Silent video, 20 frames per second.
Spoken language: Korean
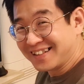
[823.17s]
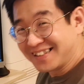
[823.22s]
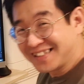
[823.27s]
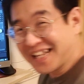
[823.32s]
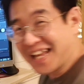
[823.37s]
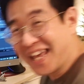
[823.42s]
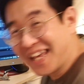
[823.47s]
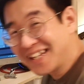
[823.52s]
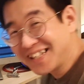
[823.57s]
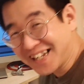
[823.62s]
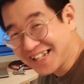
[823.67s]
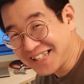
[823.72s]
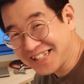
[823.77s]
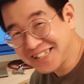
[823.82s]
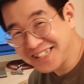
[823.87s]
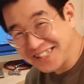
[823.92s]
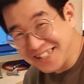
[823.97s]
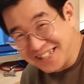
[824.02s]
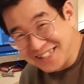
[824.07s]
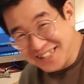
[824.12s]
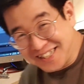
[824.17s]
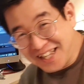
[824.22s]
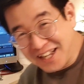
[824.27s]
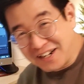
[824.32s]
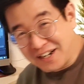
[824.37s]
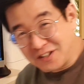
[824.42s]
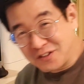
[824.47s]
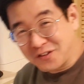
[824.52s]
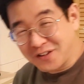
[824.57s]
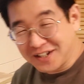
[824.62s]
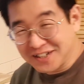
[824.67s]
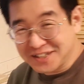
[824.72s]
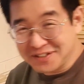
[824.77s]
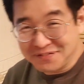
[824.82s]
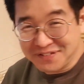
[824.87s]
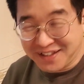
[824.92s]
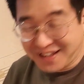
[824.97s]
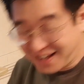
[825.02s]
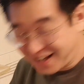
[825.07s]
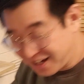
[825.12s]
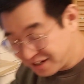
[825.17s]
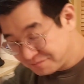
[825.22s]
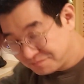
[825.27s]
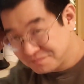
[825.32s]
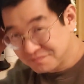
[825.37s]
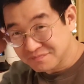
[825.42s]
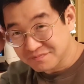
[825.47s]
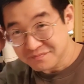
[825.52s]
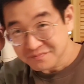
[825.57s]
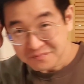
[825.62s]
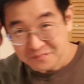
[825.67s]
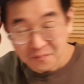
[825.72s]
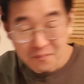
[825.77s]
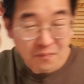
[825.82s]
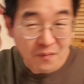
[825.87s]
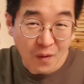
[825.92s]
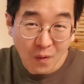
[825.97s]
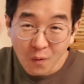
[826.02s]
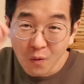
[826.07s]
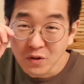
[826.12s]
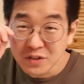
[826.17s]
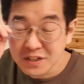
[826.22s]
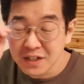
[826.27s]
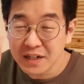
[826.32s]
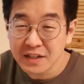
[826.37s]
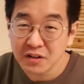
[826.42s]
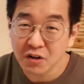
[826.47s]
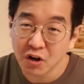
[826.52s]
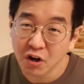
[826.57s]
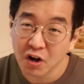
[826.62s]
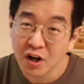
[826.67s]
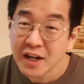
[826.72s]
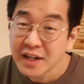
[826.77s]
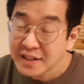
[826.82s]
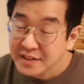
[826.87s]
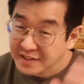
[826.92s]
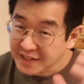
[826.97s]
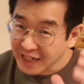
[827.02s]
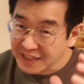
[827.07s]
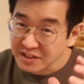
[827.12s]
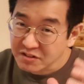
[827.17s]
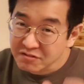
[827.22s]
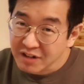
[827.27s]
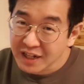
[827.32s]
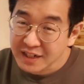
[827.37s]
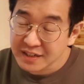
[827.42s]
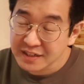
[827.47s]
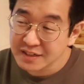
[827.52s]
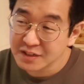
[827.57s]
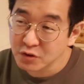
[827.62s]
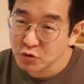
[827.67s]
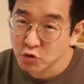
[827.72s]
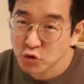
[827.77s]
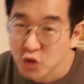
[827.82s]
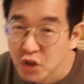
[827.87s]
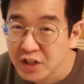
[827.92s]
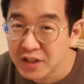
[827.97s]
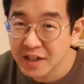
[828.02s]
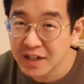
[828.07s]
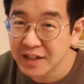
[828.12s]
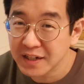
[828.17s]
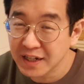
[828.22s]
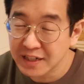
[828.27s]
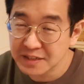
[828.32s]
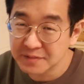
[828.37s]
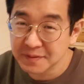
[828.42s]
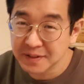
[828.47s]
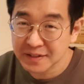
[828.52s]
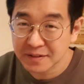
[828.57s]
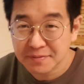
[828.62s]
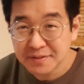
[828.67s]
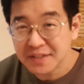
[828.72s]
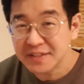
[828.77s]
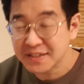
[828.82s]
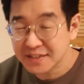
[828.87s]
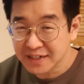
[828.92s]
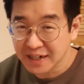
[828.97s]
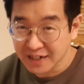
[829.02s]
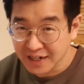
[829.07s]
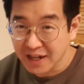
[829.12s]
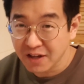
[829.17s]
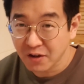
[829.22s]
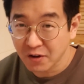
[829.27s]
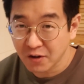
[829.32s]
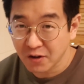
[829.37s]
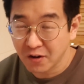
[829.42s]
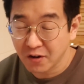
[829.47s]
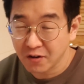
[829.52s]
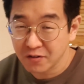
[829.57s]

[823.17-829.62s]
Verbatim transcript: 해결 다 됐으니까 이제 퇴근하도록 하겠습니다 혹시라도 사진관은 줄어들긴 하지만 없어지진 않아요.